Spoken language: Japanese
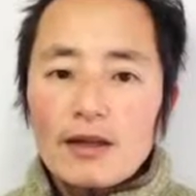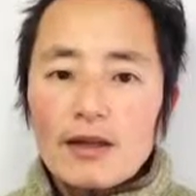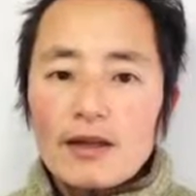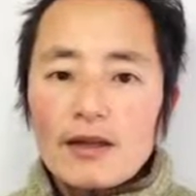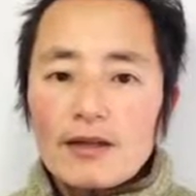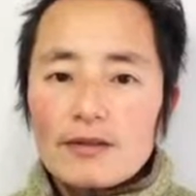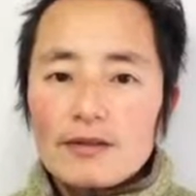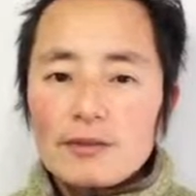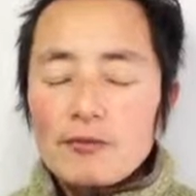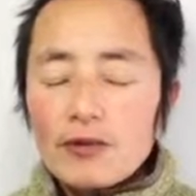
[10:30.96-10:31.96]
えー、
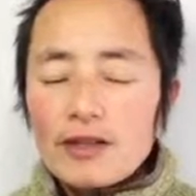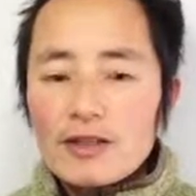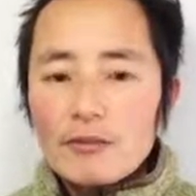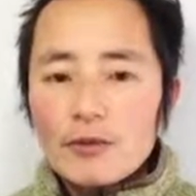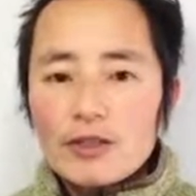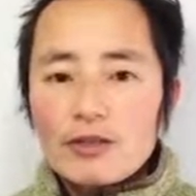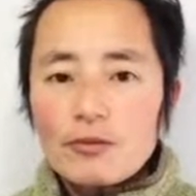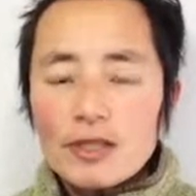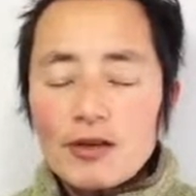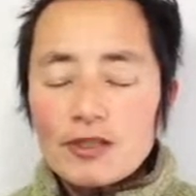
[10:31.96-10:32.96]
自分も今朝もう一
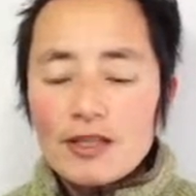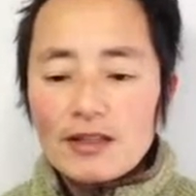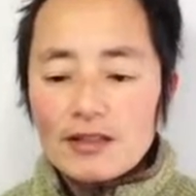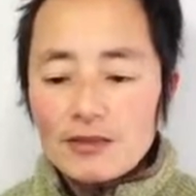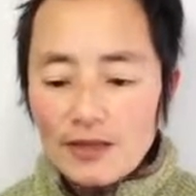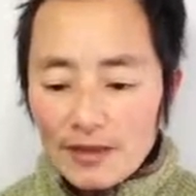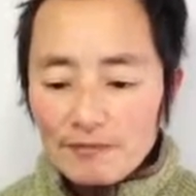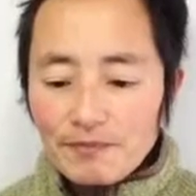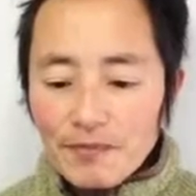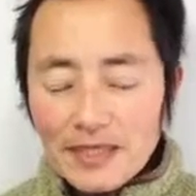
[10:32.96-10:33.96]
度見直したんですよね。
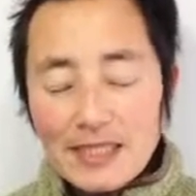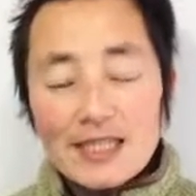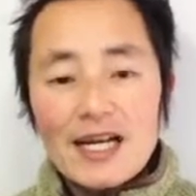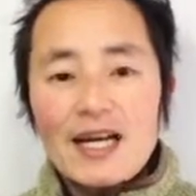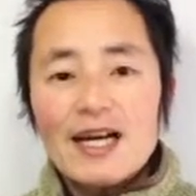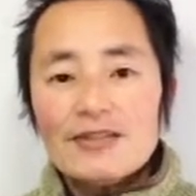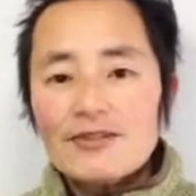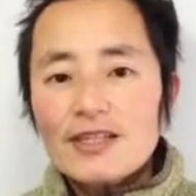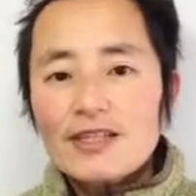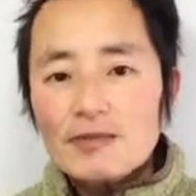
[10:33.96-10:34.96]
まあにじかんはんある
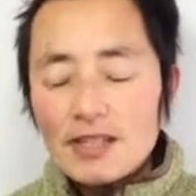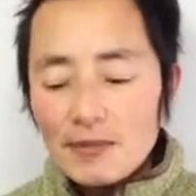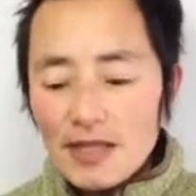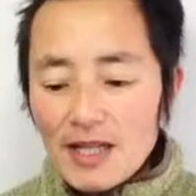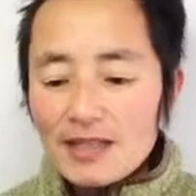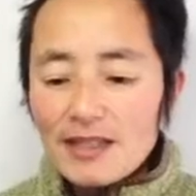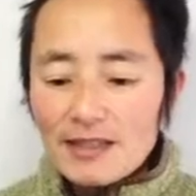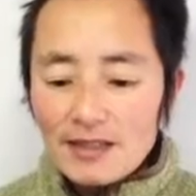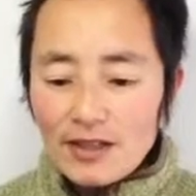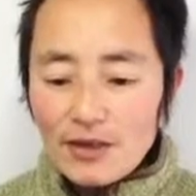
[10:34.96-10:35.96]
んで一部しか見なかっ
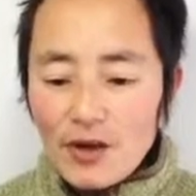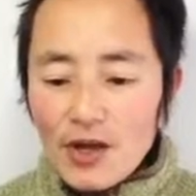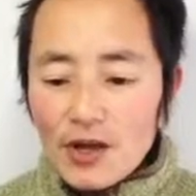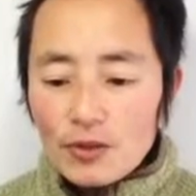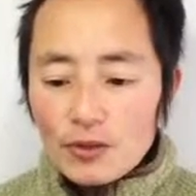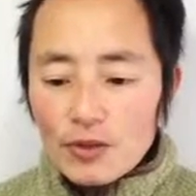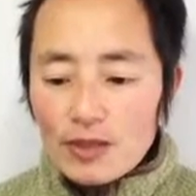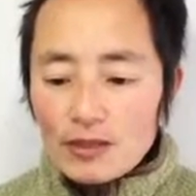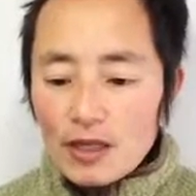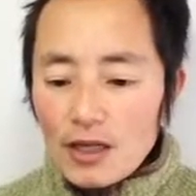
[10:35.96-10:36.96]
たんですけど、という
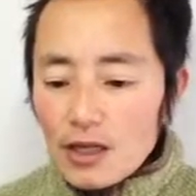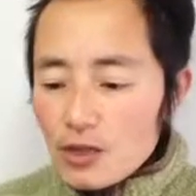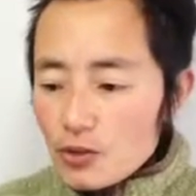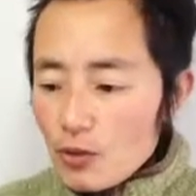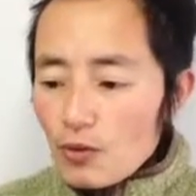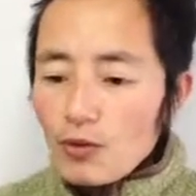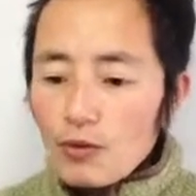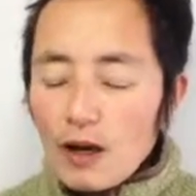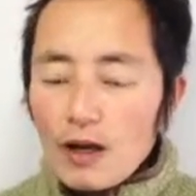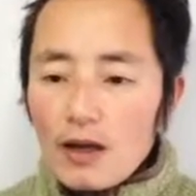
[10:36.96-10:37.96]
感じで情
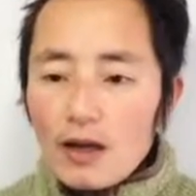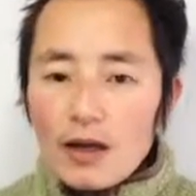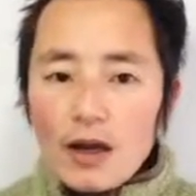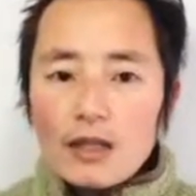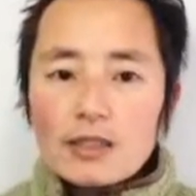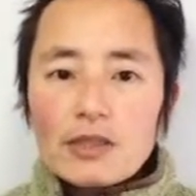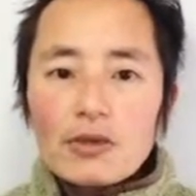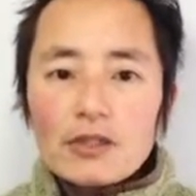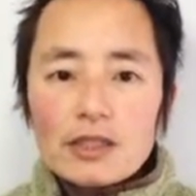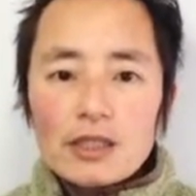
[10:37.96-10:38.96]
報はあっち
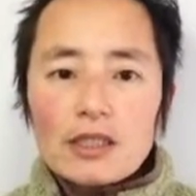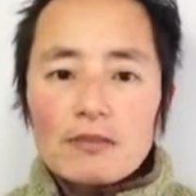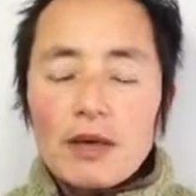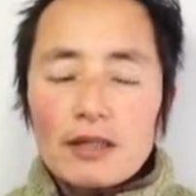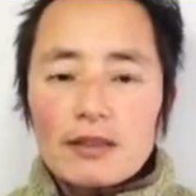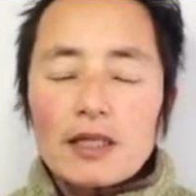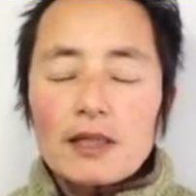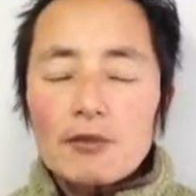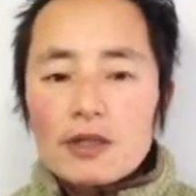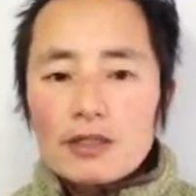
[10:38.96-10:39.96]
こっちに、まあ、
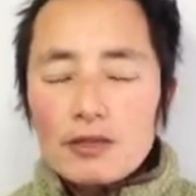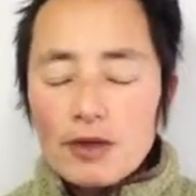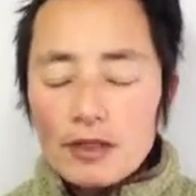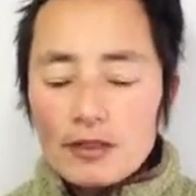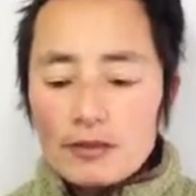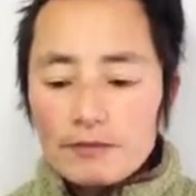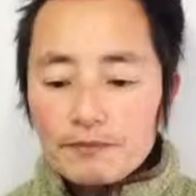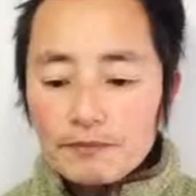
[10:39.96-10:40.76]
ダダ漏れしてるわけです。